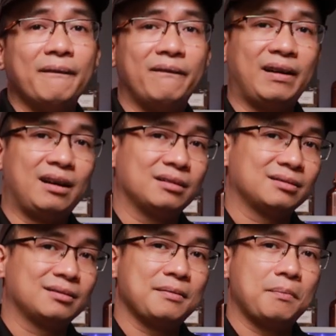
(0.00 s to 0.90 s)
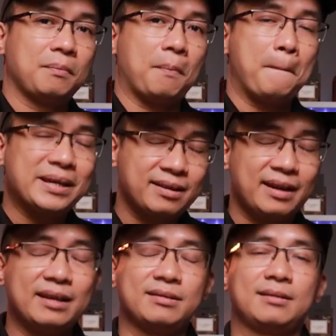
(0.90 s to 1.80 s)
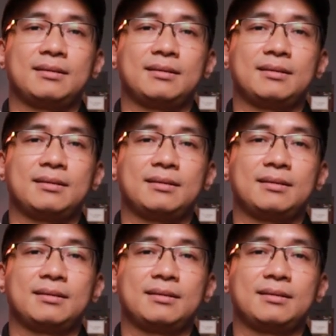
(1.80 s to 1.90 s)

Và Mercedes